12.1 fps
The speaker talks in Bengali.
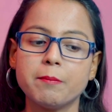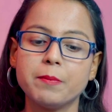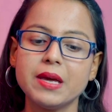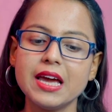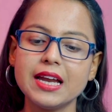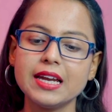
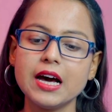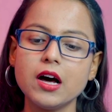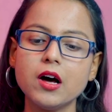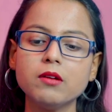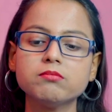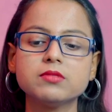বিয়েটা
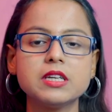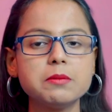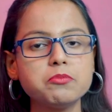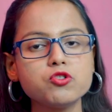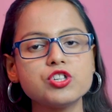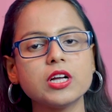
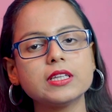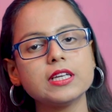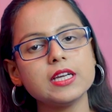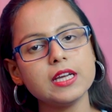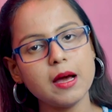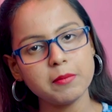টিপুর সাথে
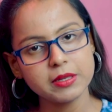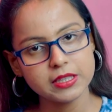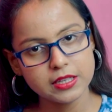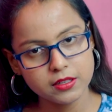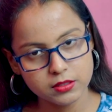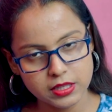
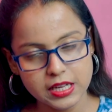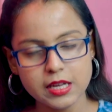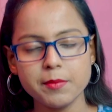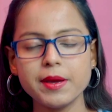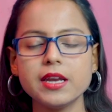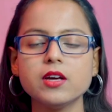আমাদের
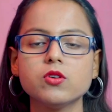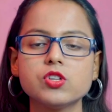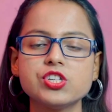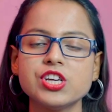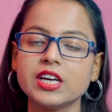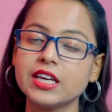ধিঙ্গিমেরই
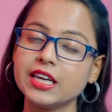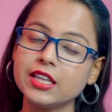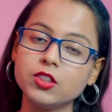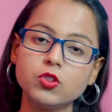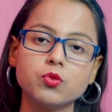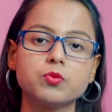হচ্ছে
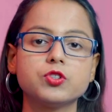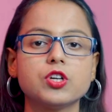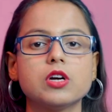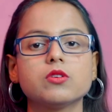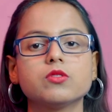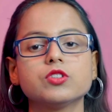কিন্তু
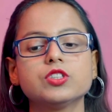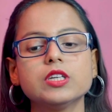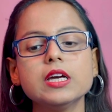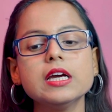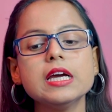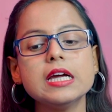বিষয় হচ্ছে
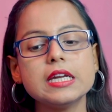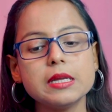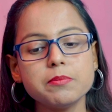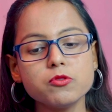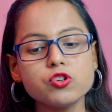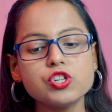
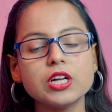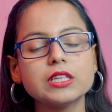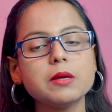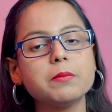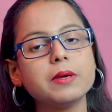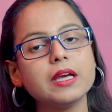টিপুর
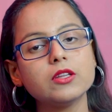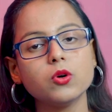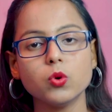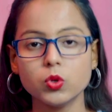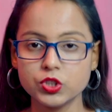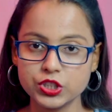সাথে বিয়ে তো
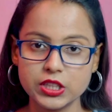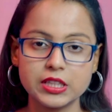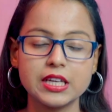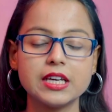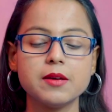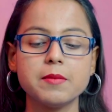হচ্ছে
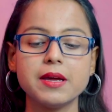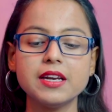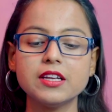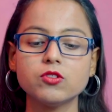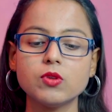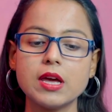ধিঙ্গিমের
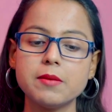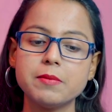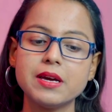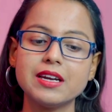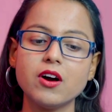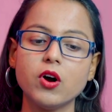কিন্তু এই
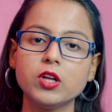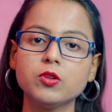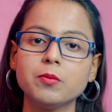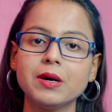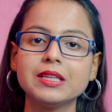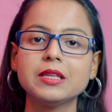বিয়েটা
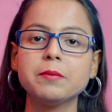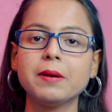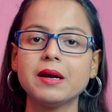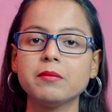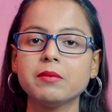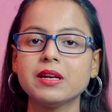হয়তো মানতে
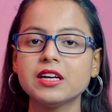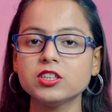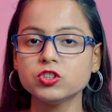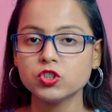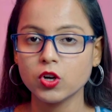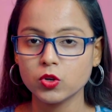পারবে না
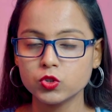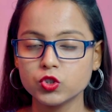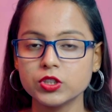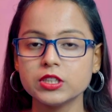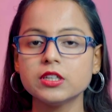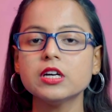
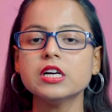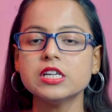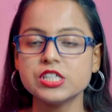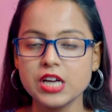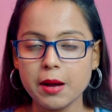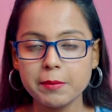সহচরীর
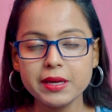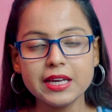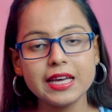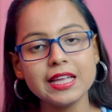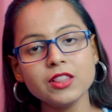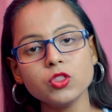স্বামী
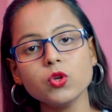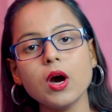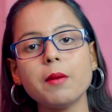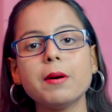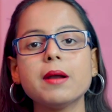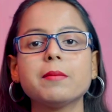কিন্তু
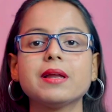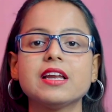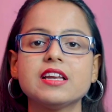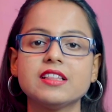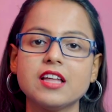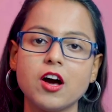আবার
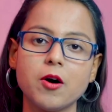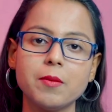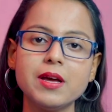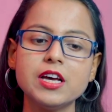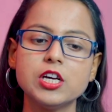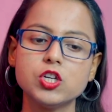মেনে নিতে
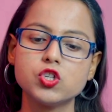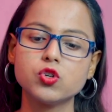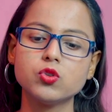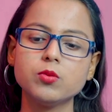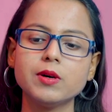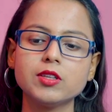হবে
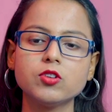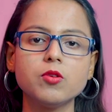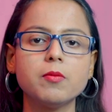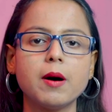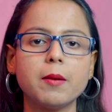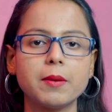শুধুমাত্র
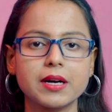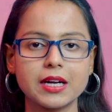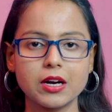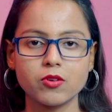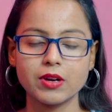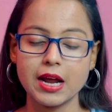মামা আমার
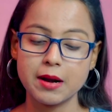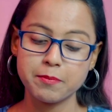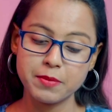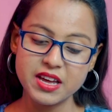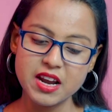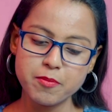কারণে আর
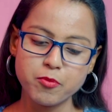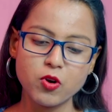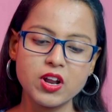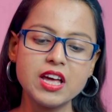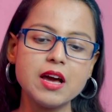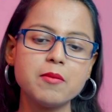বিয়ের
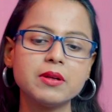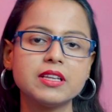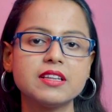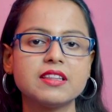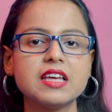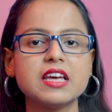পরেই
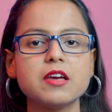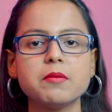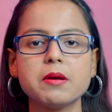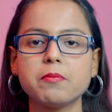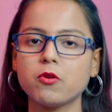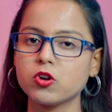আমাদের ধেঙ্গি
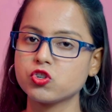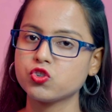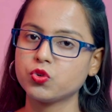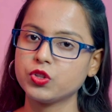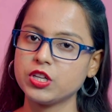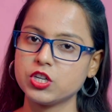মেয়ের
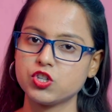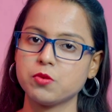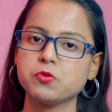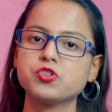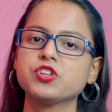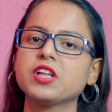পড়াশোনা করতে আর
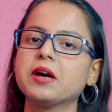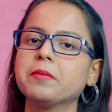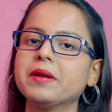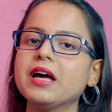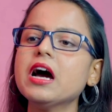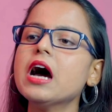সমস্যা
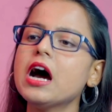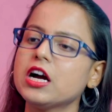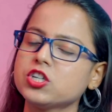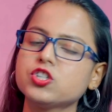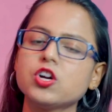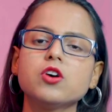থাকবে না
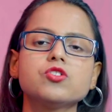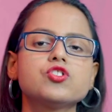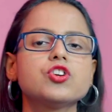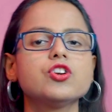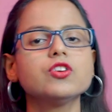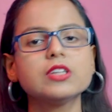আর
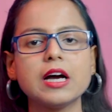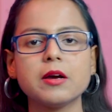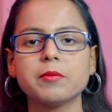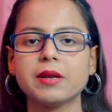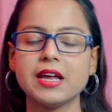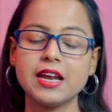সহচরীরও
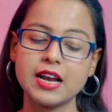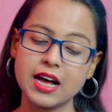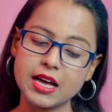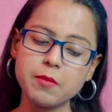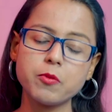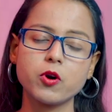থাকবে না এর
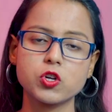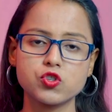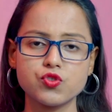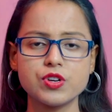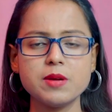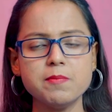আগে
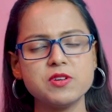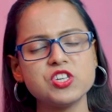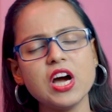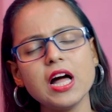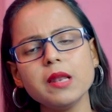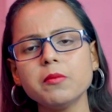পড়াশোনা নিয়ে
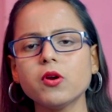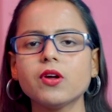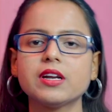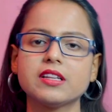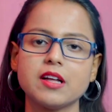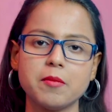বিশাল বড়
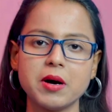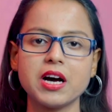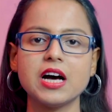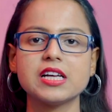একটা ধামাকা